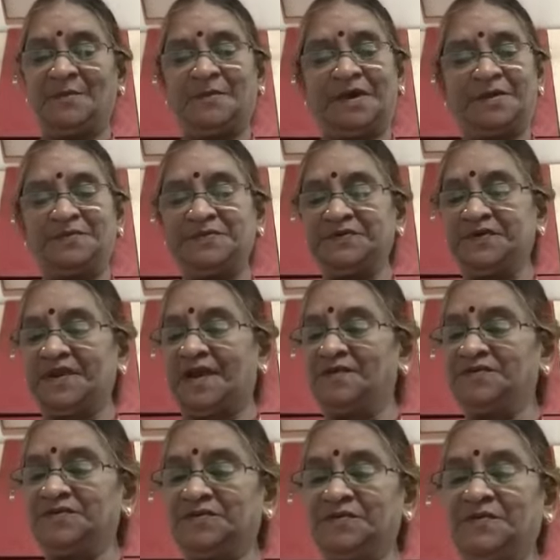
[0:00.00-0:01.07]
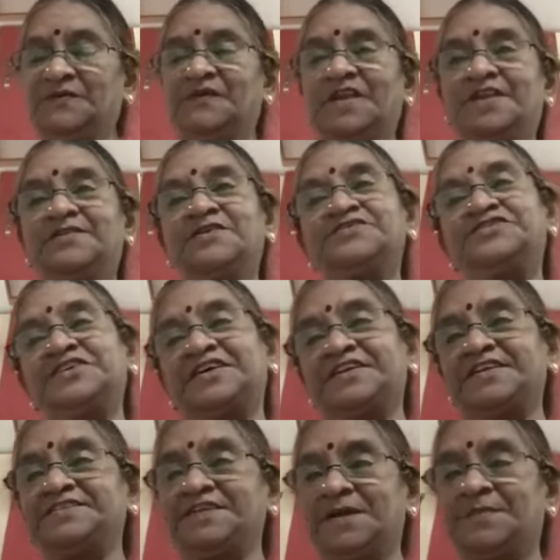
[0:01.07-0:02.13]
మరపుకు రావు వలలో
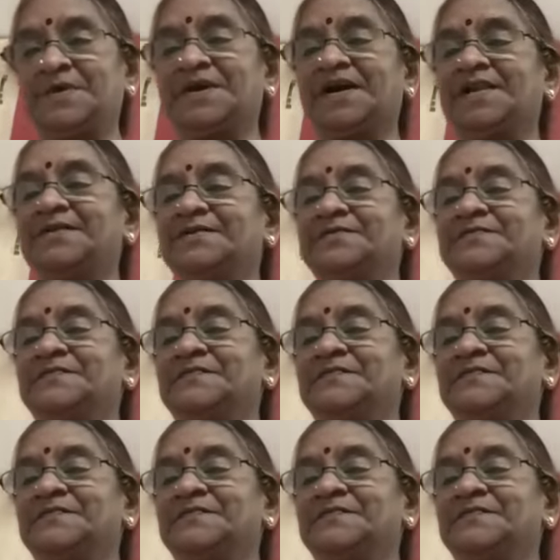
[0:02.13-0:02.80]
చిక్కిన జ్ఞాపకాలు